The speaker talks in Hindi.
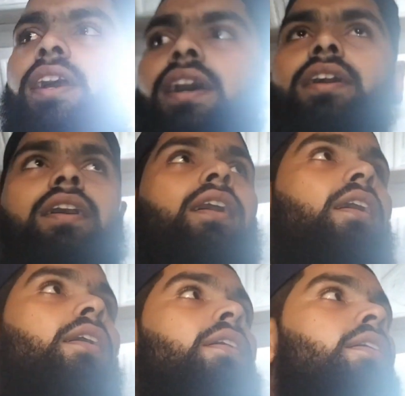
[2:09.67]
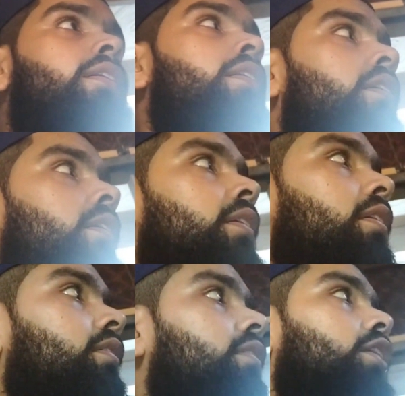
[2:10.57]
गया कहाँ
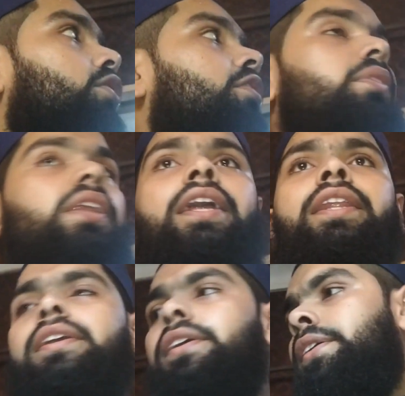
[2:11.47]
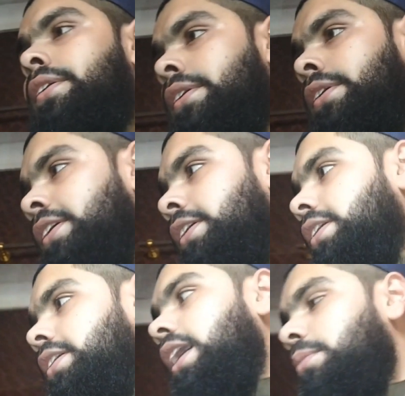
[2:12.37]
यहाँ तो अजमेर है नहीं
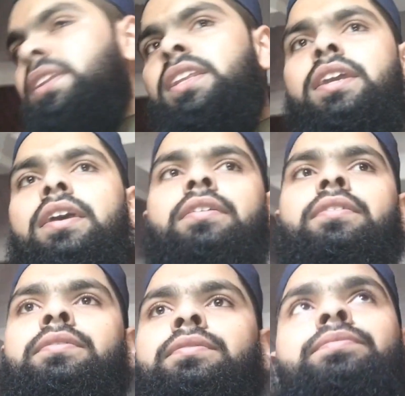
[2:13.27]
यहाँ भी नहीं है